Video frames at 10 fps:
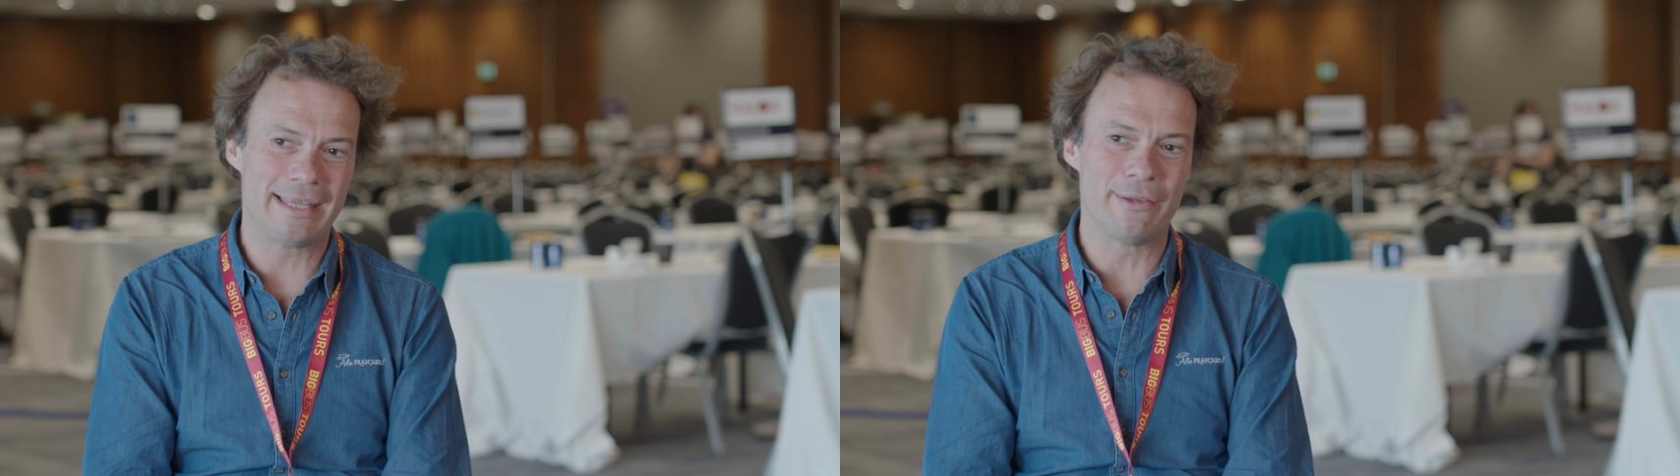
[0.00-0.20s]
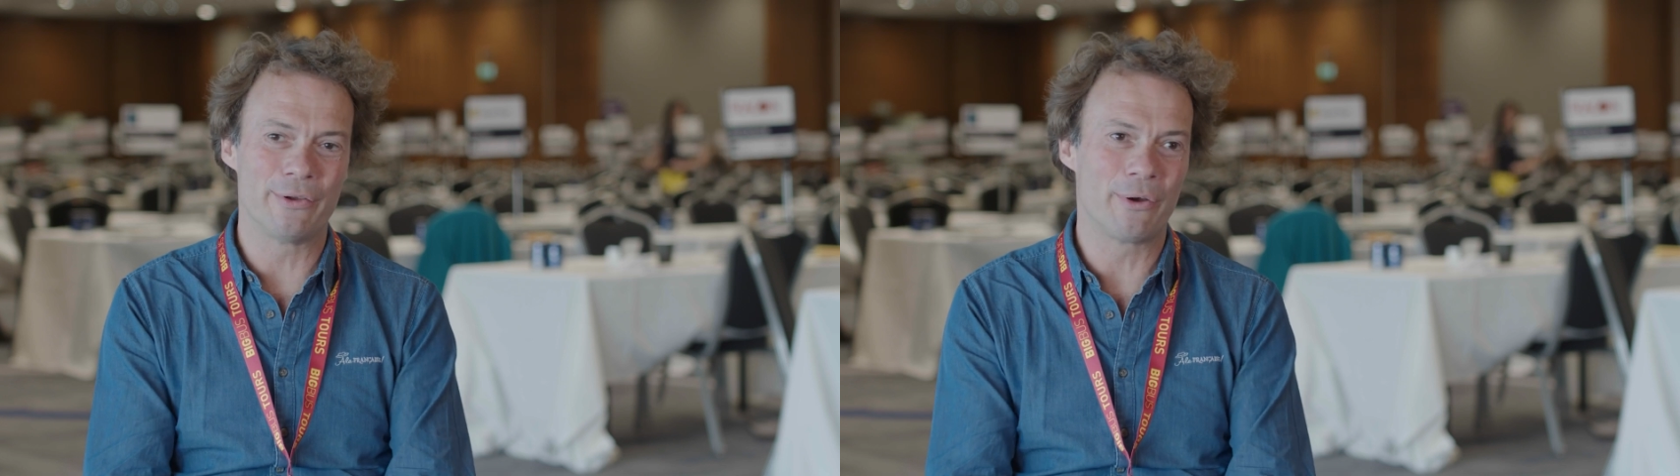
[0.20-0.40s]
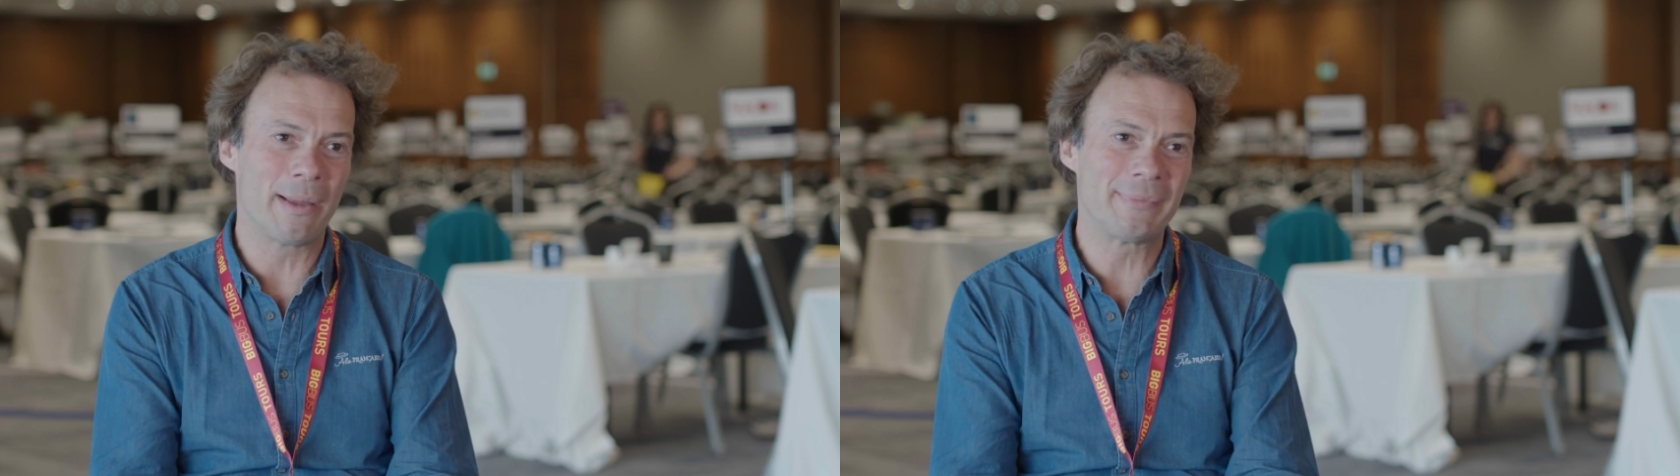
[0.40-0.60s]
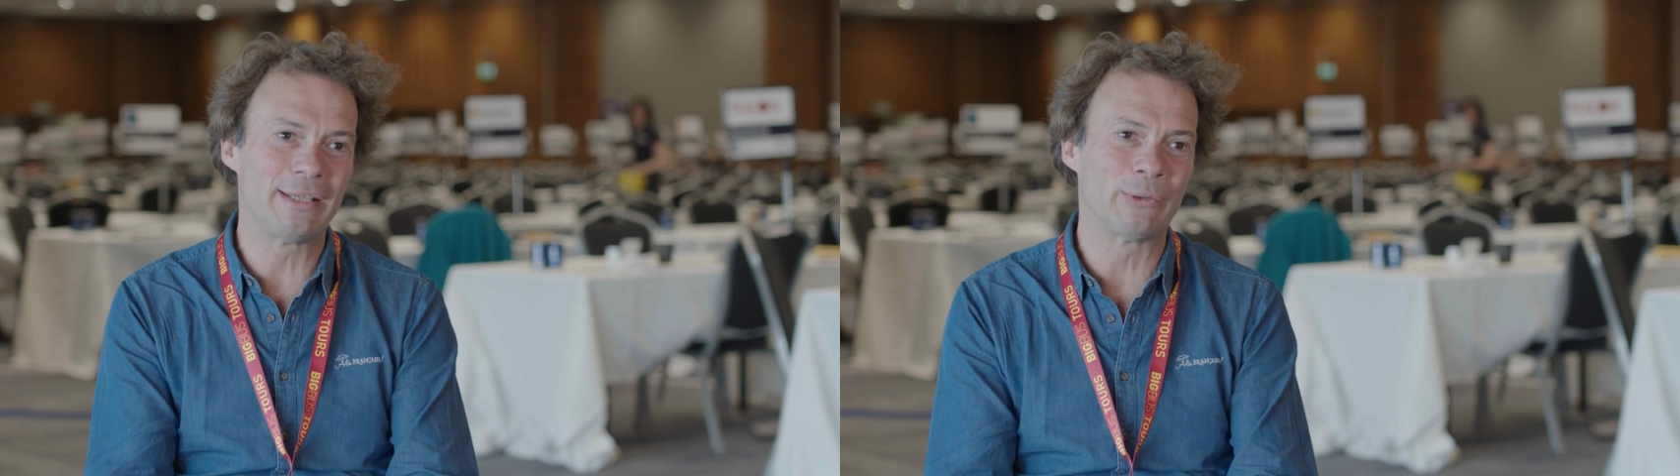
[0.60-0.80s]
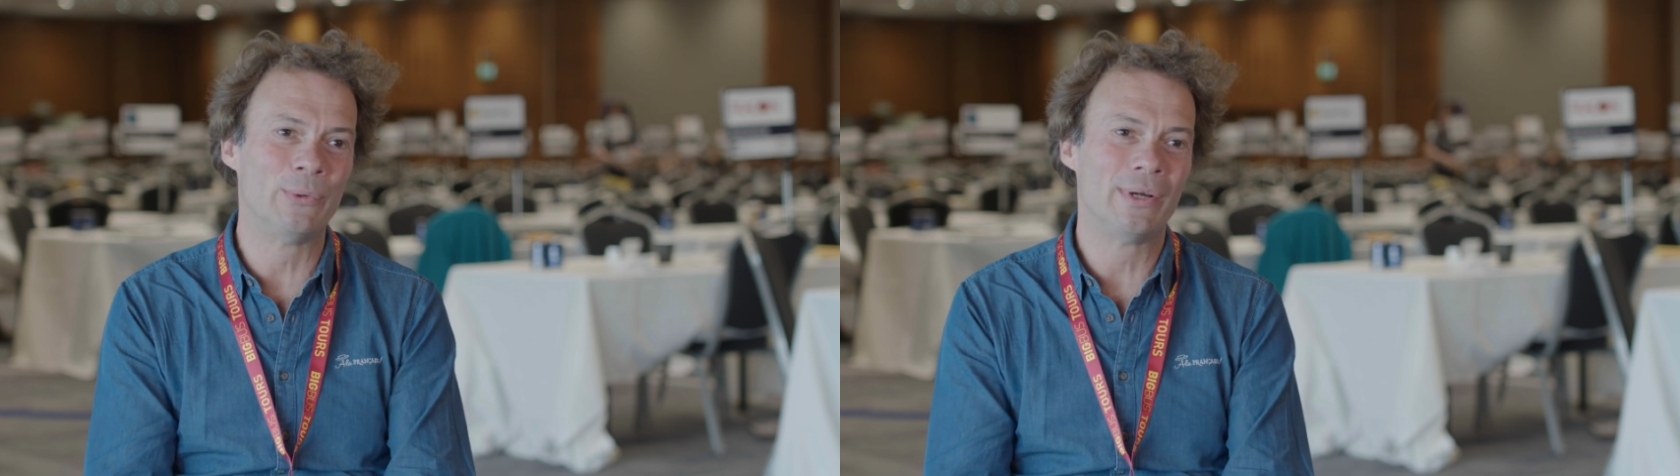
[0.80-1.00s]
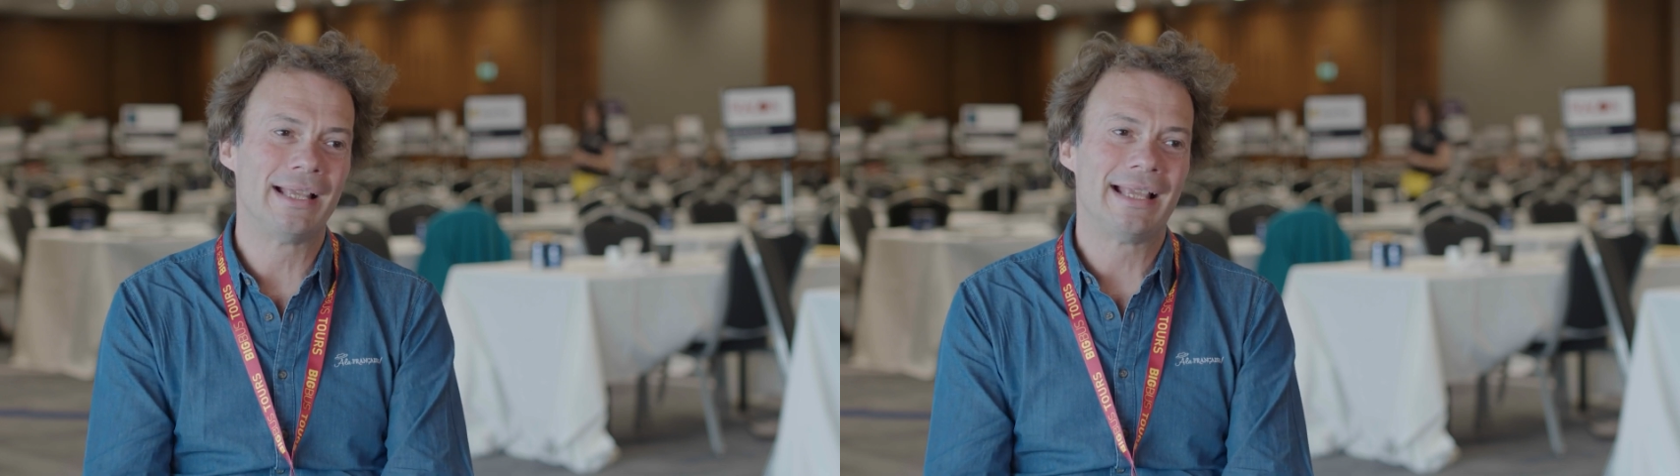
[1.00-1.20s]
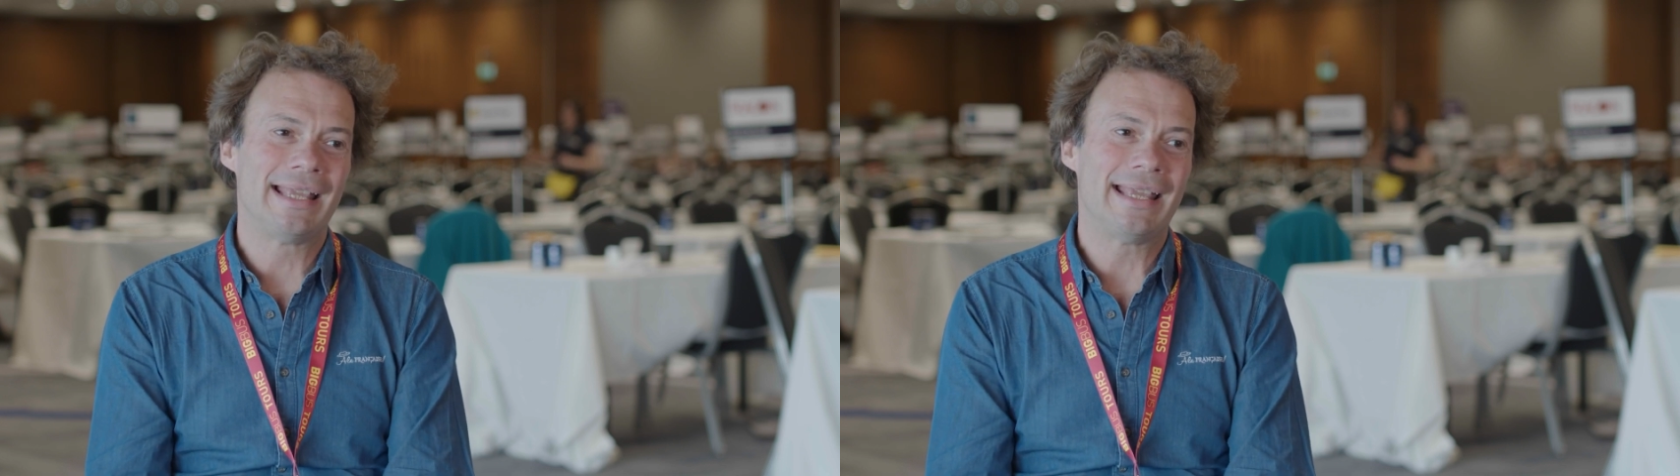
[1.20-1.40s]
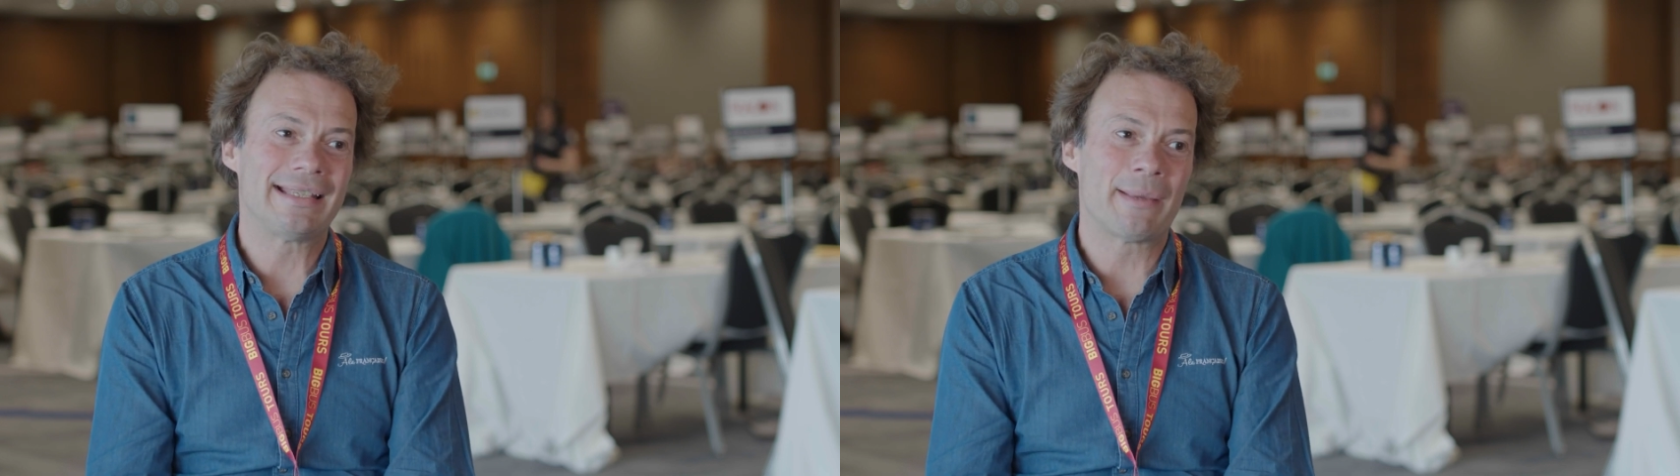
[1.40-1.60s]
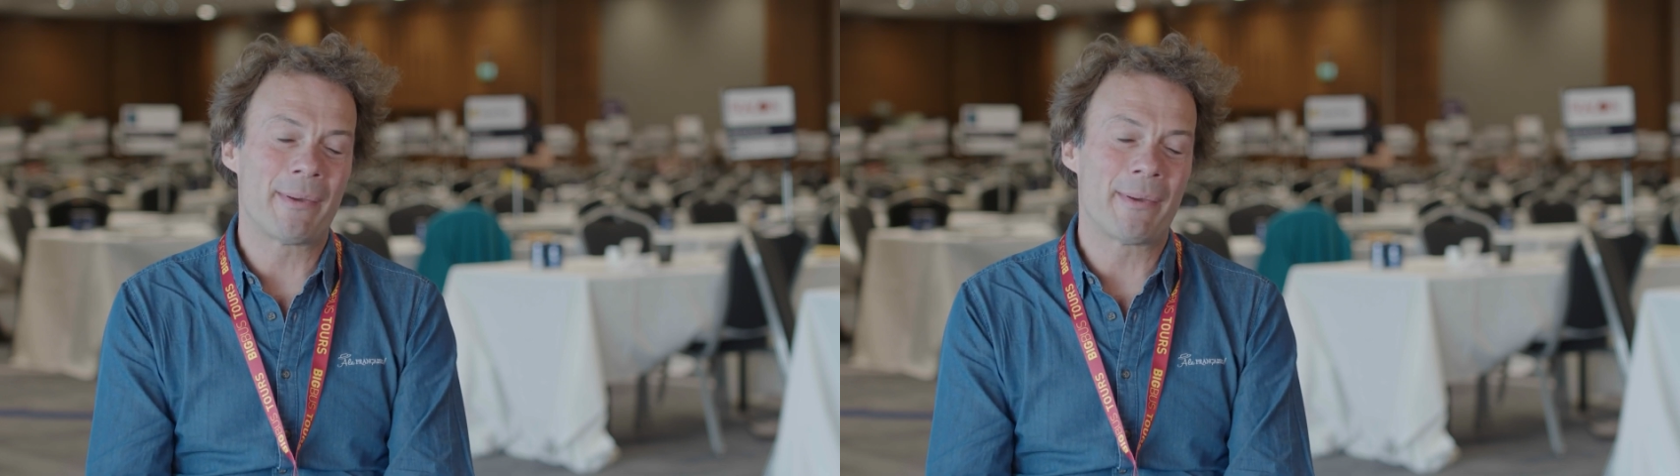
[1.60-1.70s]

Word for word: qui ont un petit trou et ça